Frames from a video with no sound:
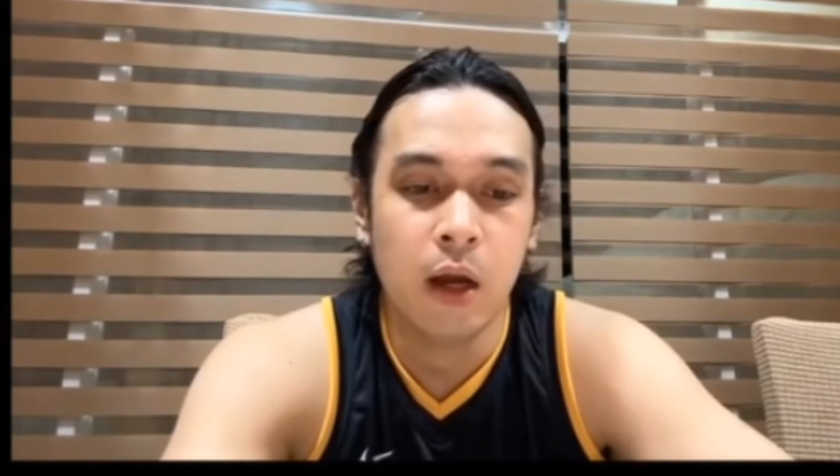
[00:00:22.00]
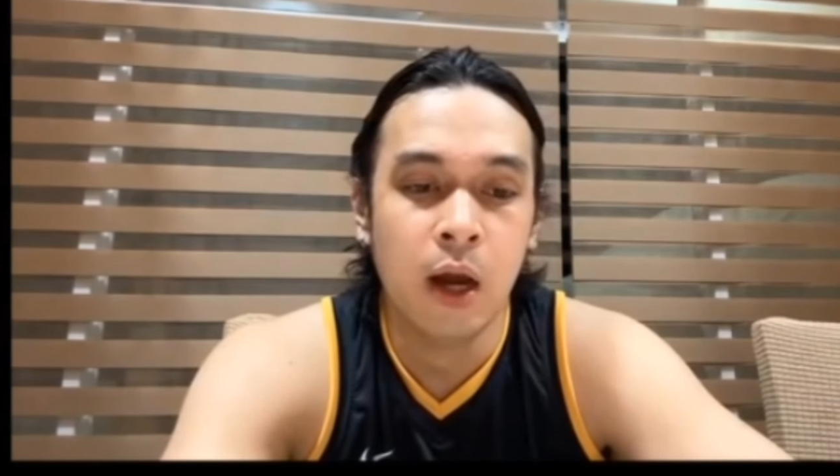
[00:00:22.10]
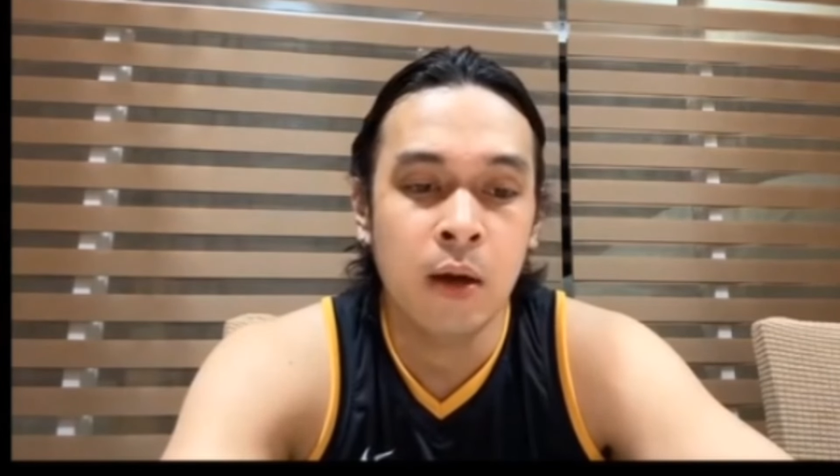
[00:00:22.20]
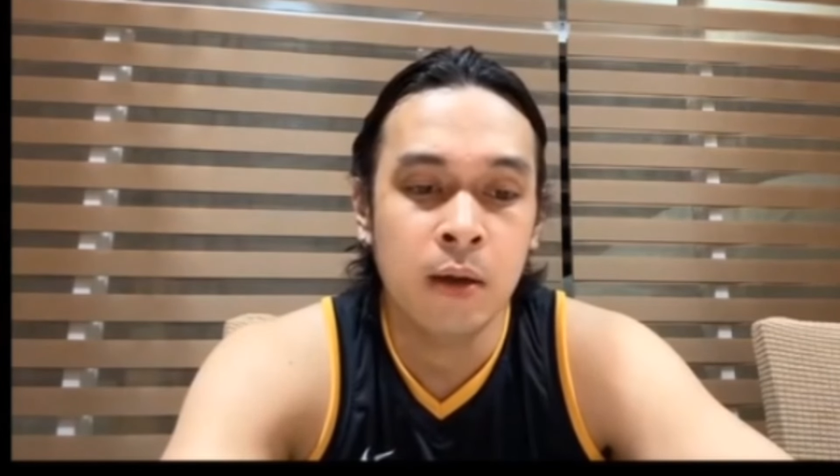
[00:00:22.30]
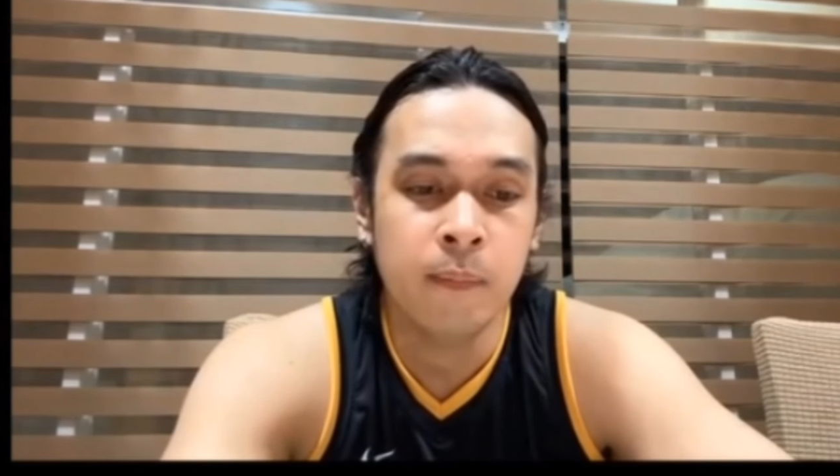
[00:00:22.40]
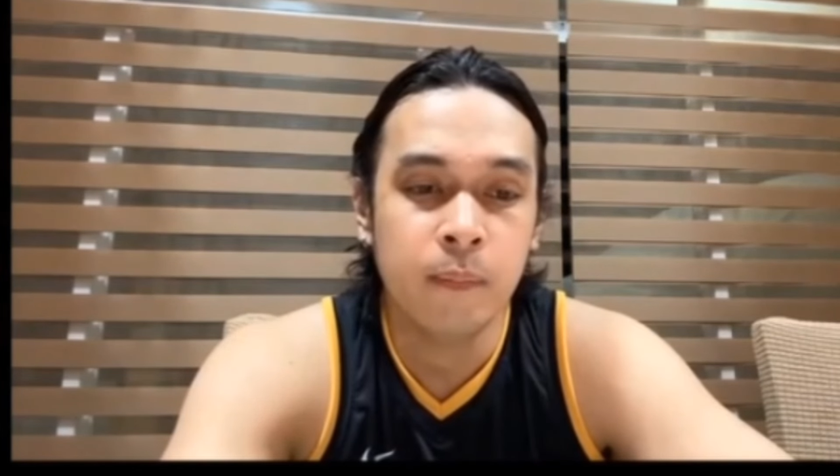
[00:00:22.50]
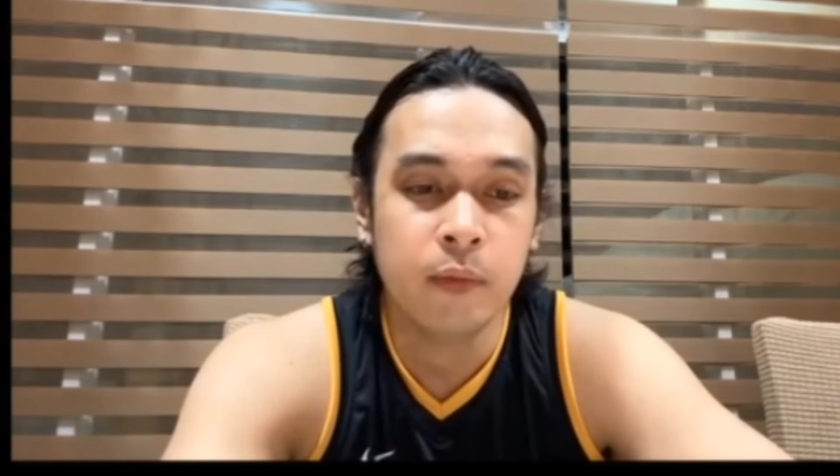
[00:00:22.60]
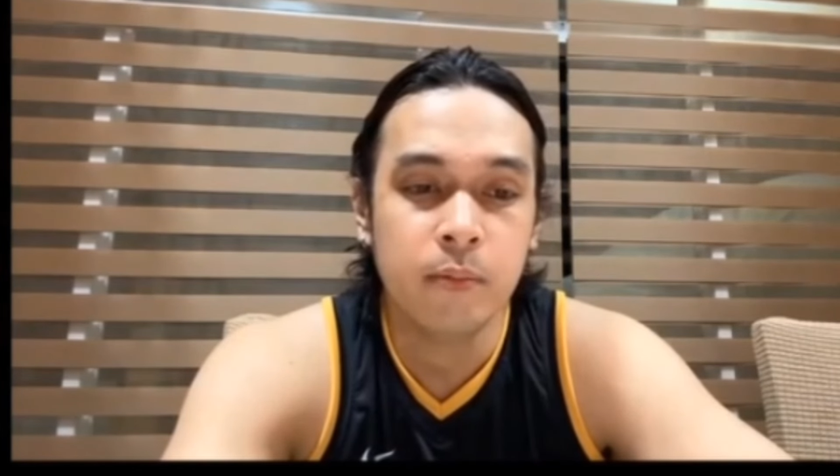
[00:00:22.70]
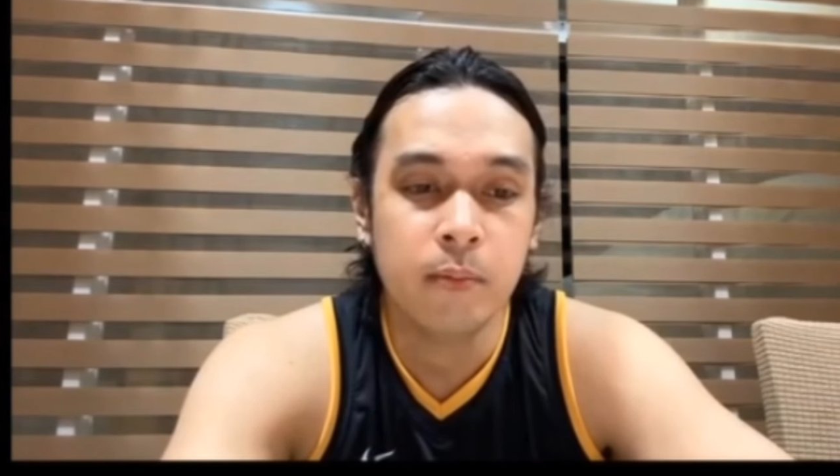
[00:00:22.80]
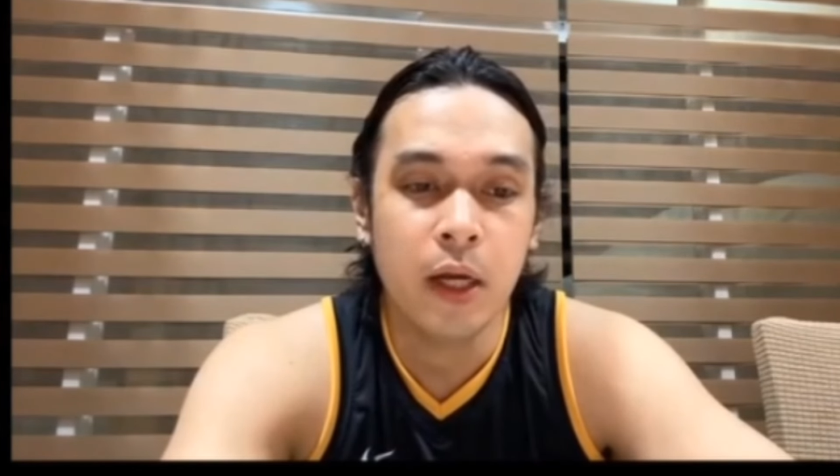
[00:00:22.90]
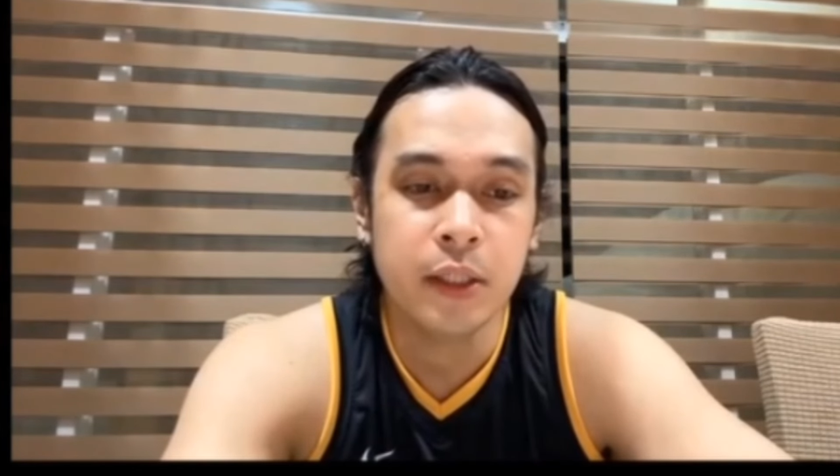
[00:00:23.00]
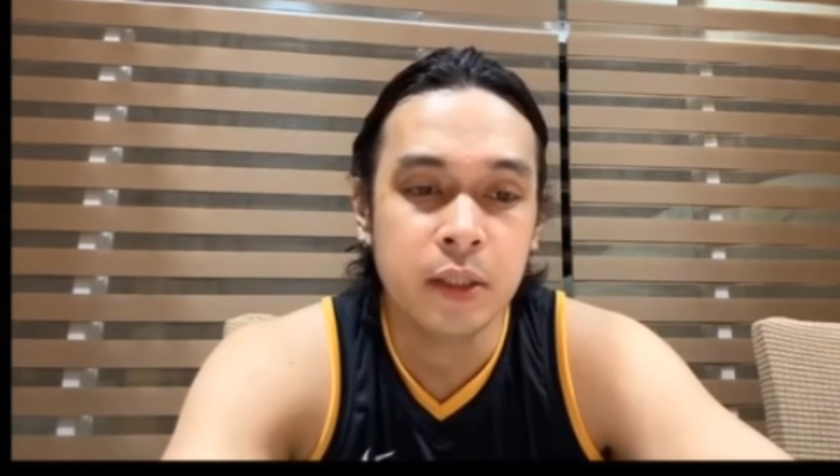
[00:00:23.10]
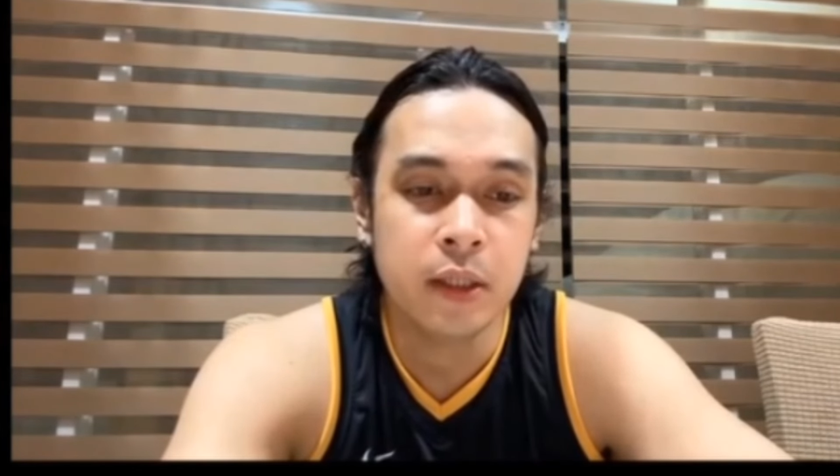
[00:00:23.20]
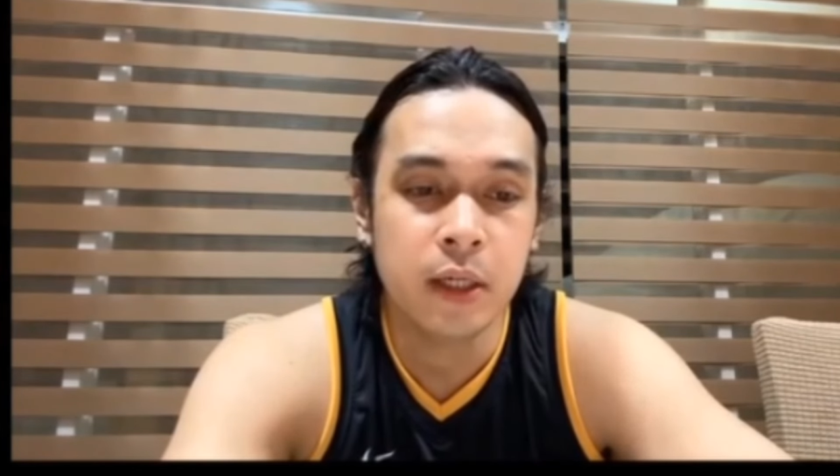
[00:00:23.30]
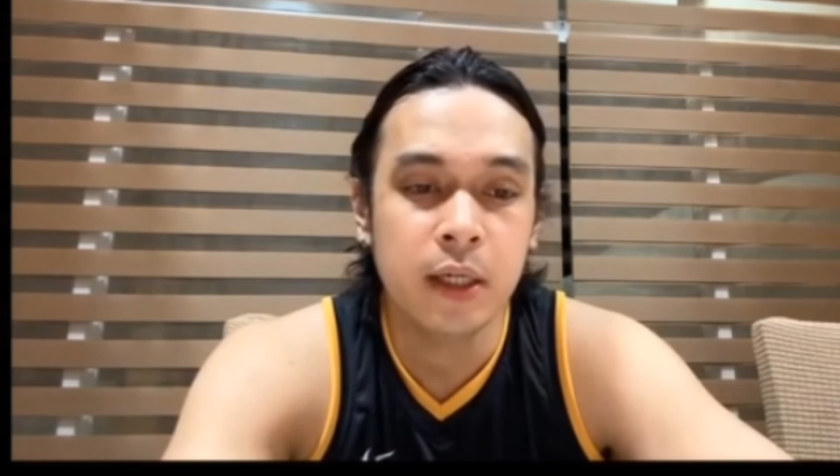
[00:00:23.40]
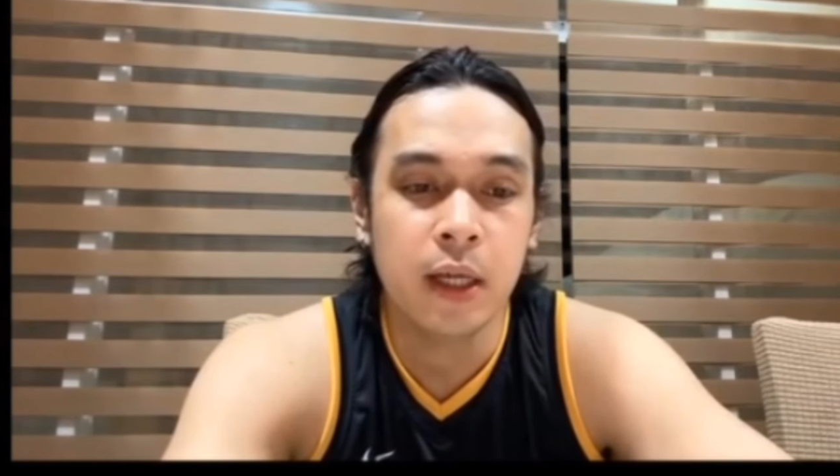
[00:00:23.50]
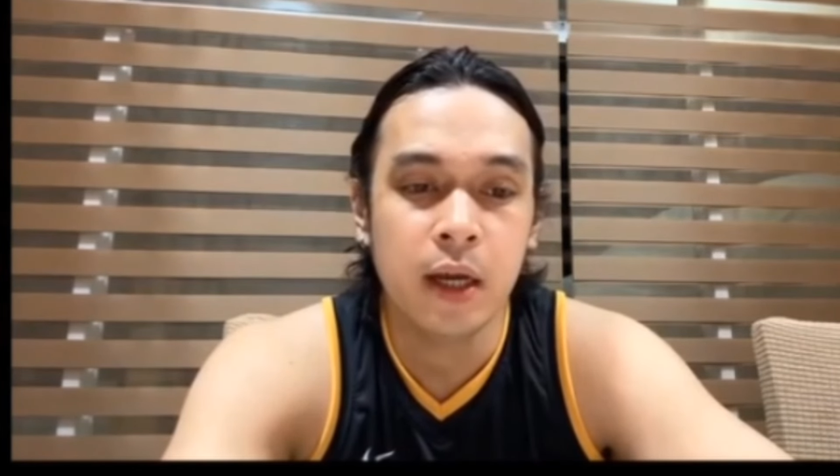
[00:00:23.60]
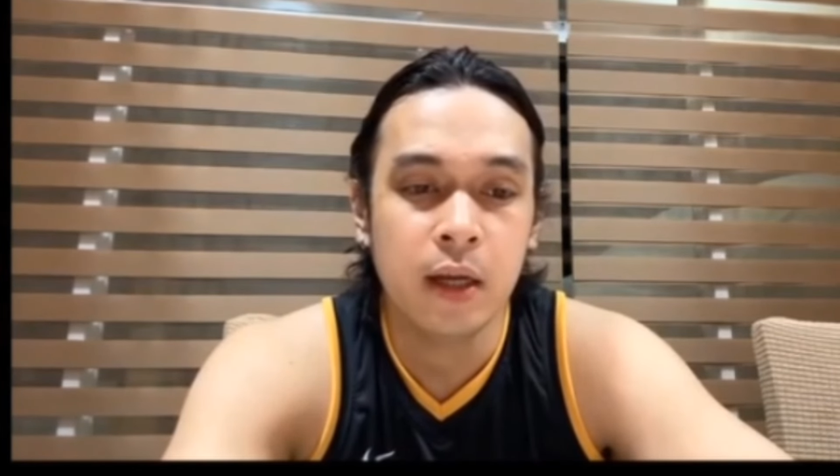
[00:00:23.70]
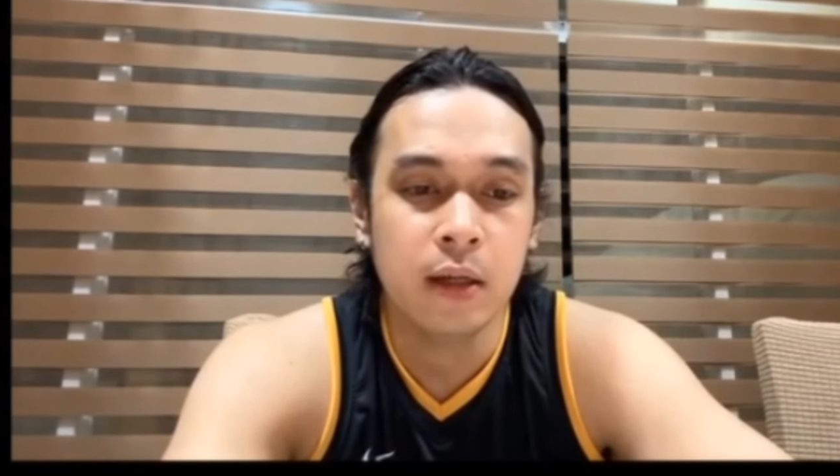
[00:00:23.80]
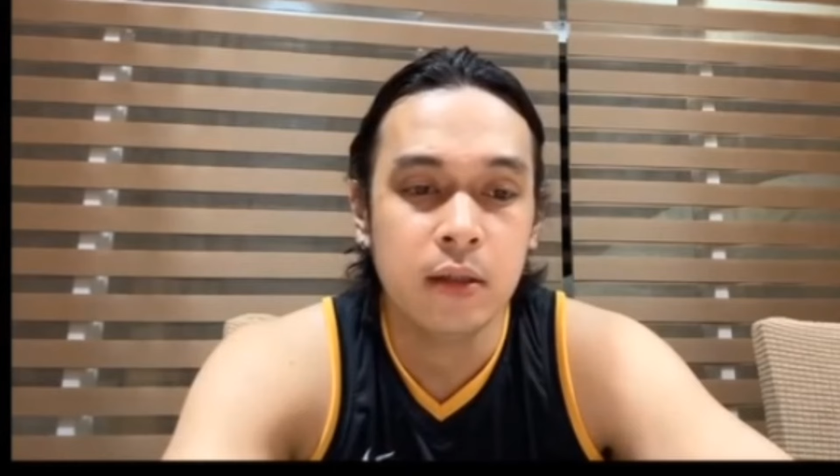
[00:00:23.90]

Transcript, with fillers: Ang basher ni Reyna,